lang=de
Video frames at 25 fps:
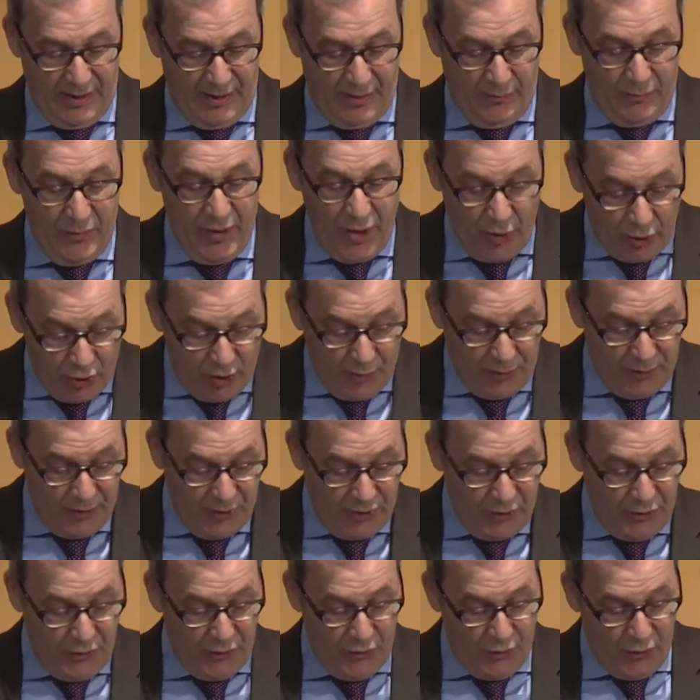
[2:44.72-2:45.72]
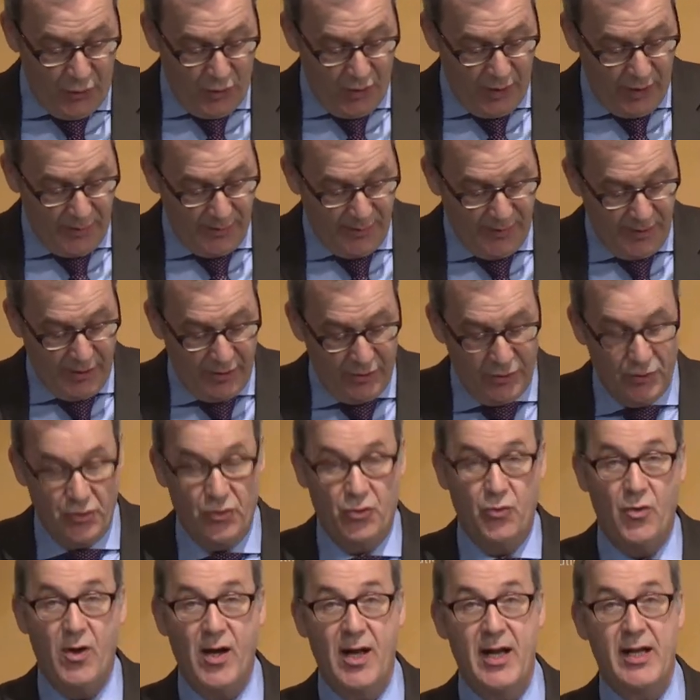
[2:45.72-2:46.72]
Mir kommt es so vor,
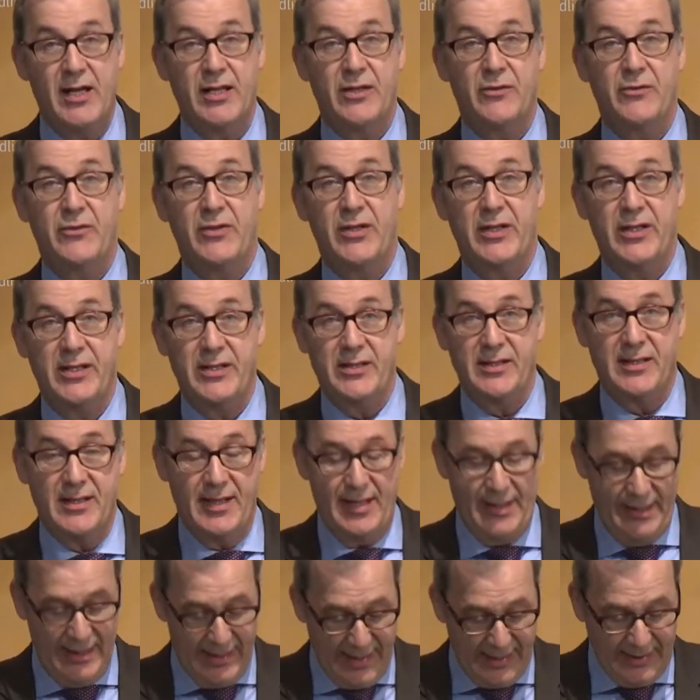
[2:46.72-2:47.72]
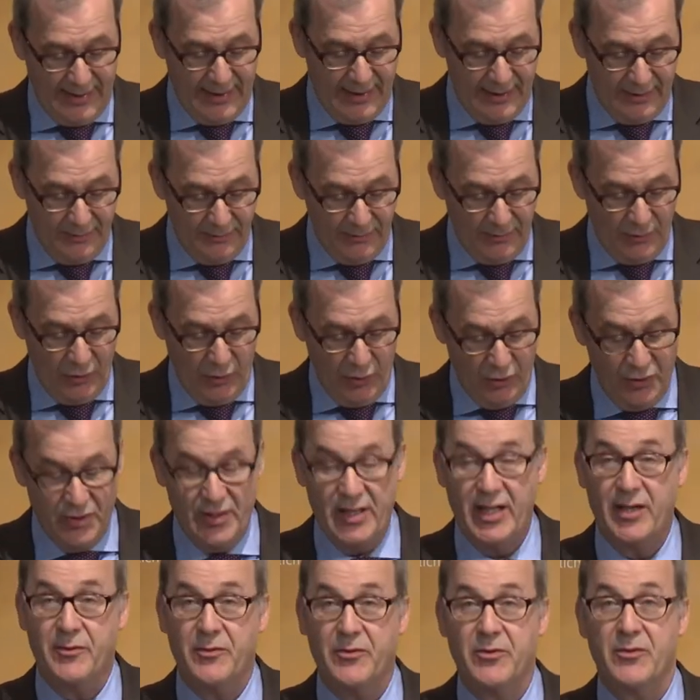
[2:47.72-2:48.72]
so halten wir es seit langer und
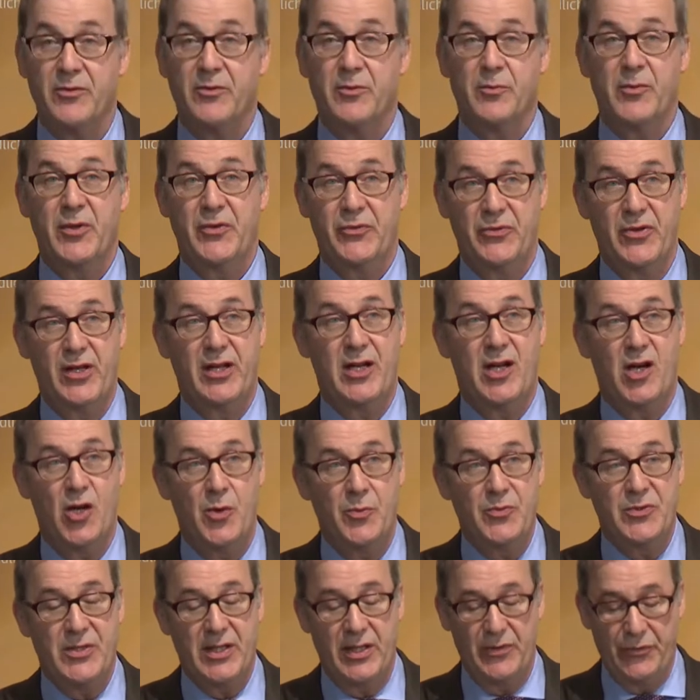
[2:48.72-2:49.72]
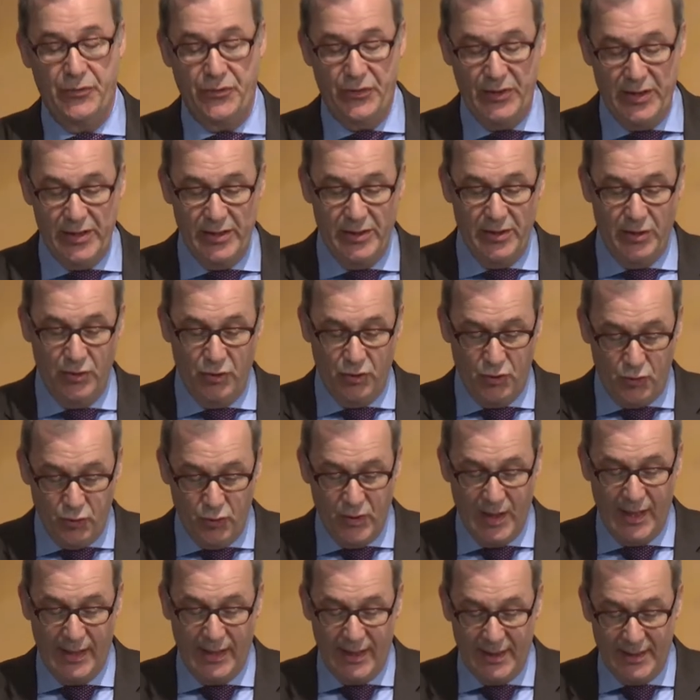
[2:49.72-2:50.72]
seit, mit Verlaub seit viel zu
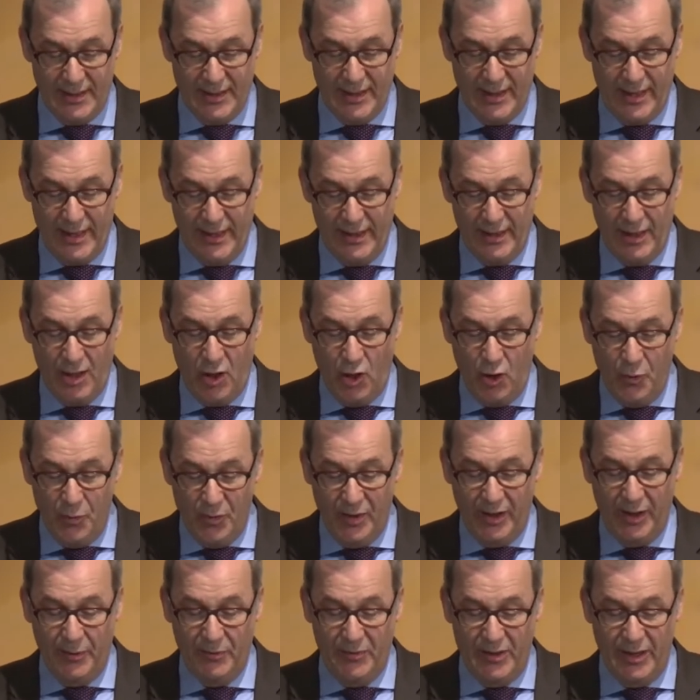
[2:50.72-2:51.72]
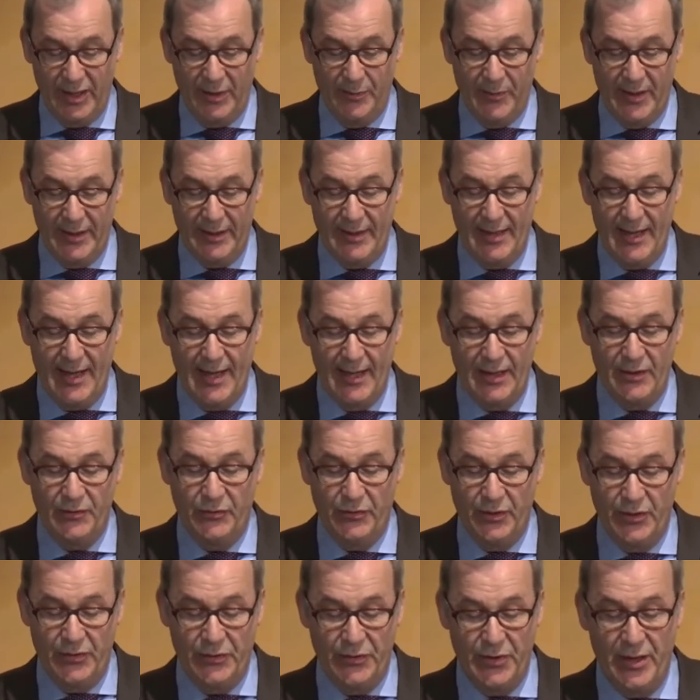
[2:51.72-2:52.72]
langer Zeit auch mit dem Thema der
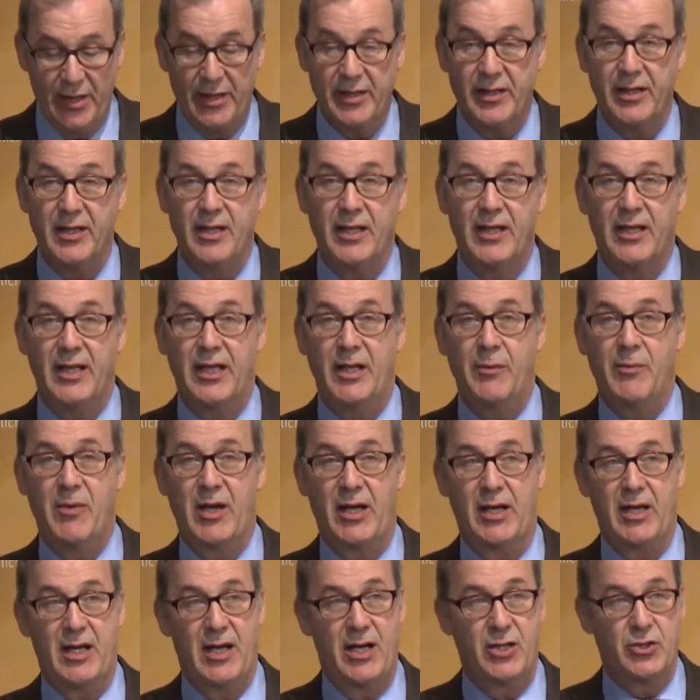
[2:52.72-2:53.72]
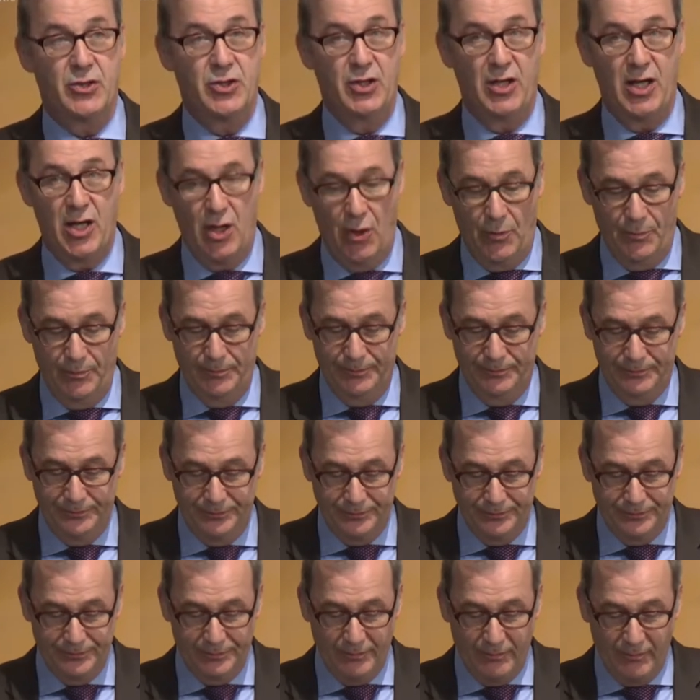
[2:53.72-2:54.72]
Artenvielfalt im agrarischen Raum.
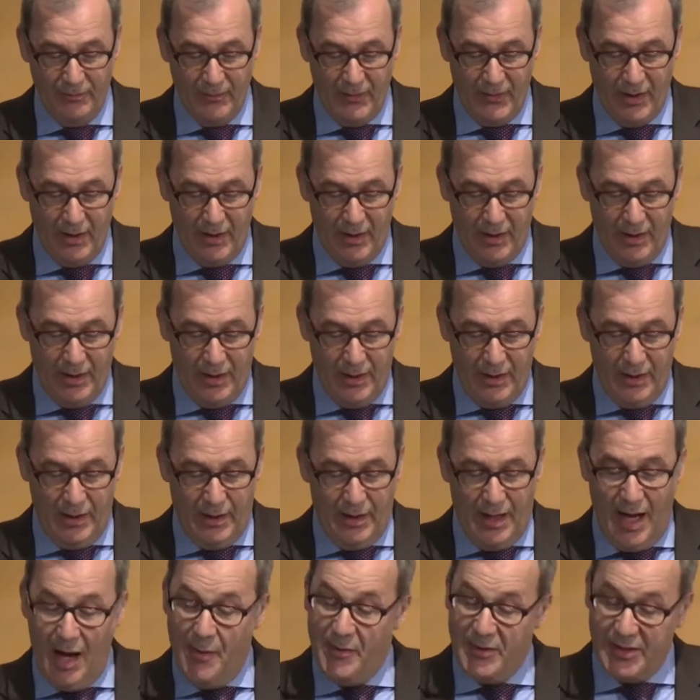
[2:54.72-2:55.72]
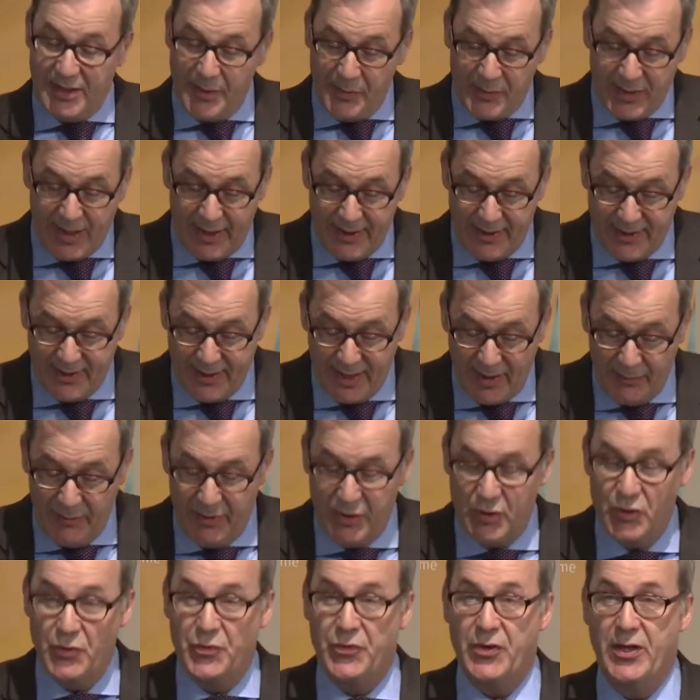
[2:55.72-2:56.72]
Aber es gibt keine Zeit mehr
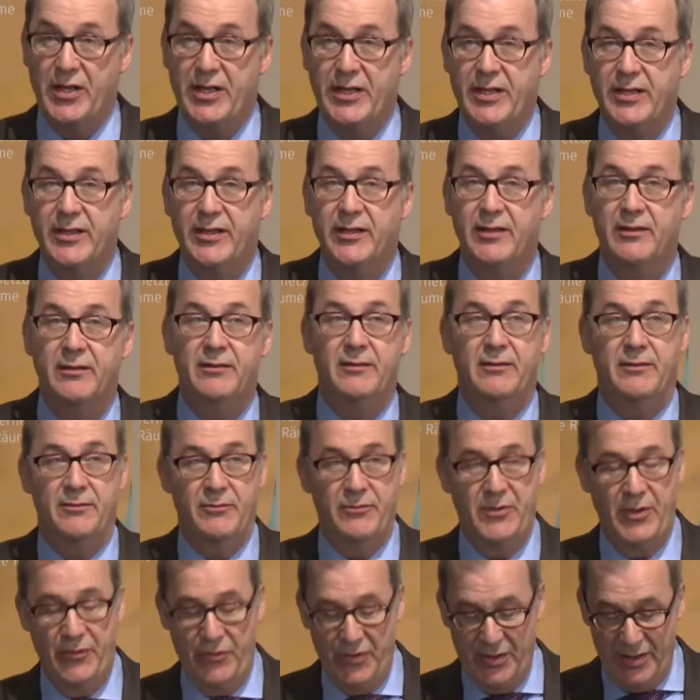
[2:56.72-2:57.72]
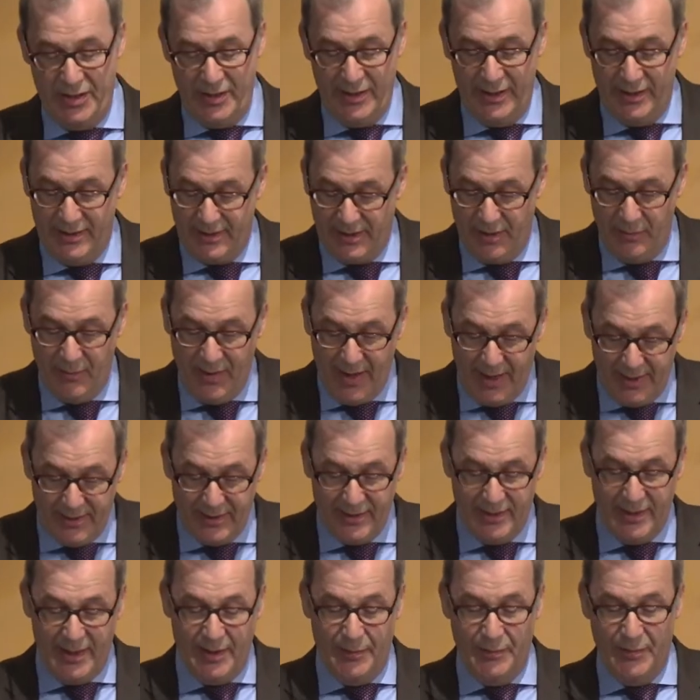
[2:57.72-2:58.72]
zu verlieren. Wir wissen es
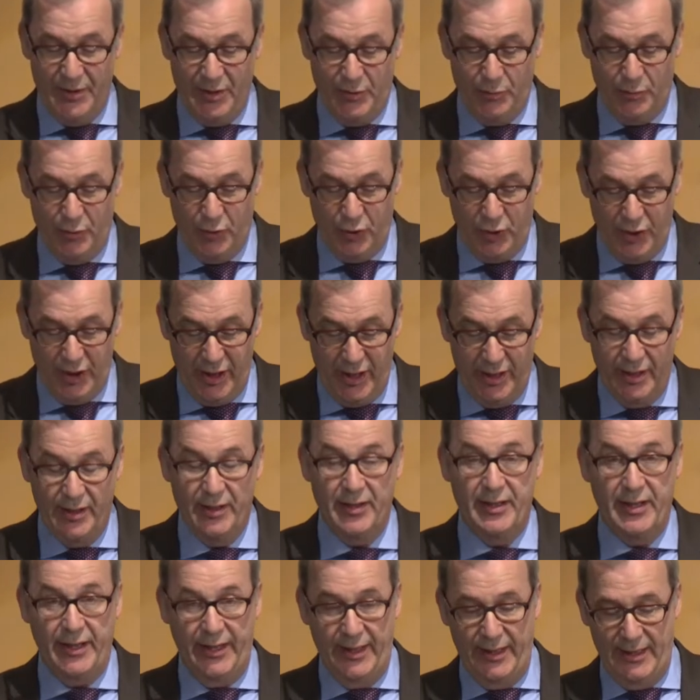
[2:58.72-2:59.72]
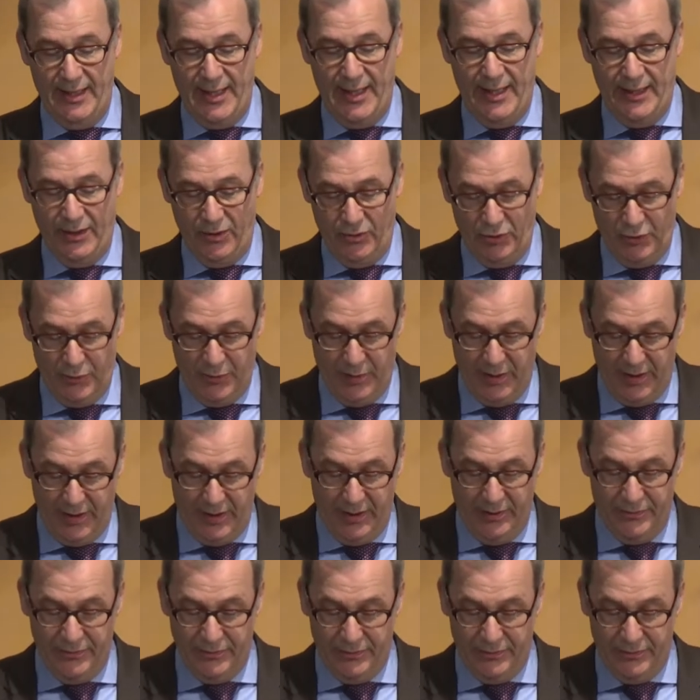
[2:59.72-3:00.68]
gemeinsam, es besteht dringender Handlungsbedarf.